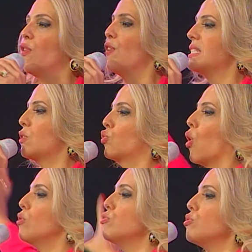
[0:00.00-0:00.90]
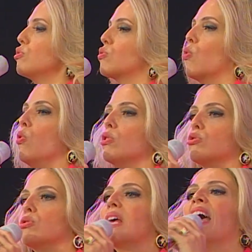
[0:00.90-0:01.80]
Eu vou fazer todos os
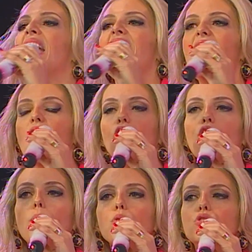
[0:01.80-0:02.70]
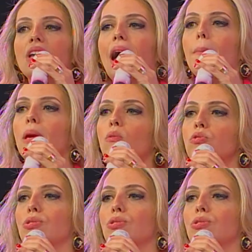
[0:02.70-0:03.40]
cursos. Eu vou buscar a minha